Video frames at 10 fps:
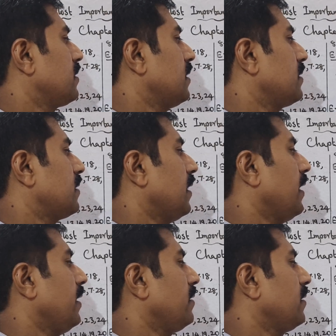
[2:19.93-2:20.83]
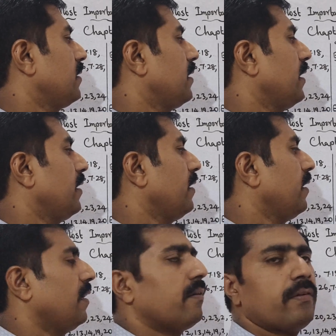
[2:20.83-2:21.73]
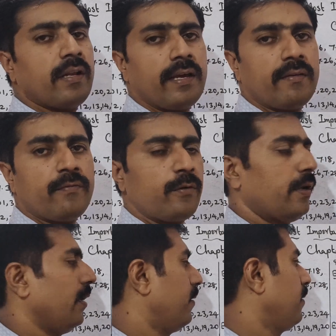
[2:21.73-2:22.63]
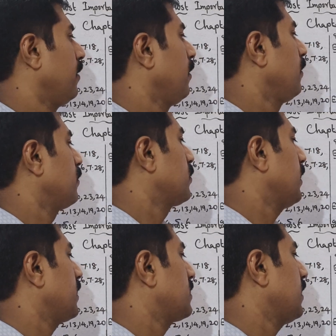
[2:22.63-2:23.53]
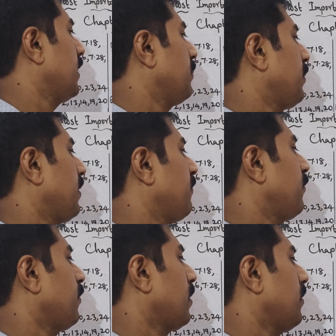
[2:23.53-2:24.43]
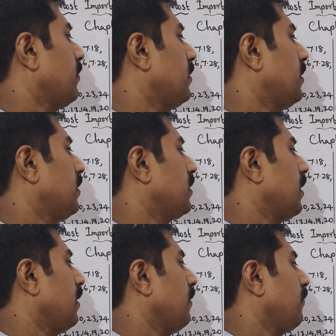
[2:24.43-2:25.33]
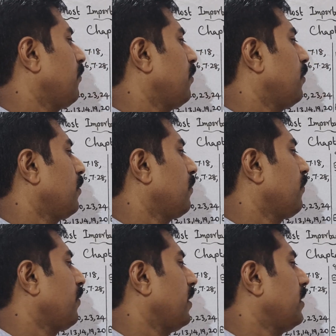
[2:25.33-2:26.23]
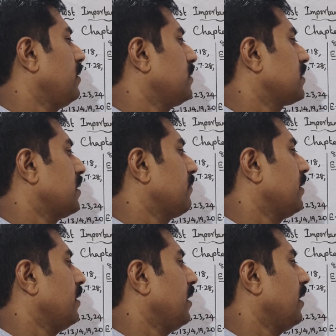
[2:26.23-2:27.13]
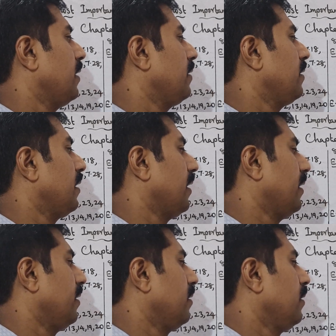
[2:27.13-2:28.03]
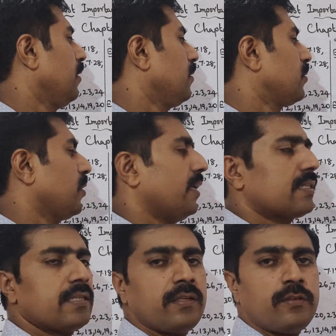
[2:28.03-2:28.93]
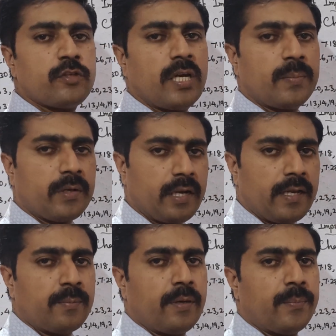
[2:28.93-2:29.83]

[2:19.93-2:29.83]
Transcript: சிக்ஸ் எயிட் டென் லெவன் நைன் ஃபோர்டீன் ஸோ நெக்ஸ்ட் எயிட் பாயிண்ட் ஃபோரில் வந்து த்ரீ ஃபோர் ஃபைவ் செவன் எயிட் நைன் ஸோ நெக்ஸ்ட் சாப்டர் நைன்